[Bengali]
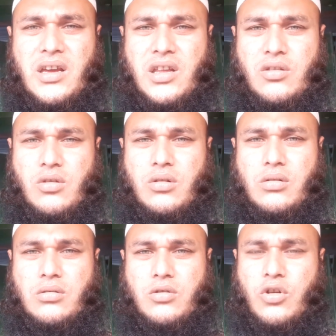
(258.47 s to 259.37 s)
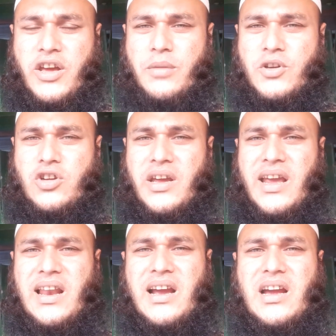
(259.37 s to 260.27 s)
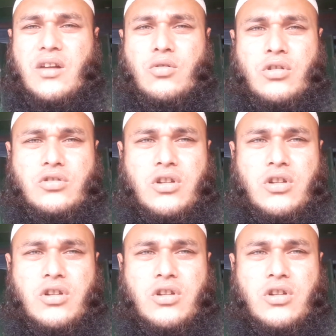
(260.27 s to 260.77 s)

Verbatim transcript: কিন্তু দুঃখের বিষয় এলাকার কোনো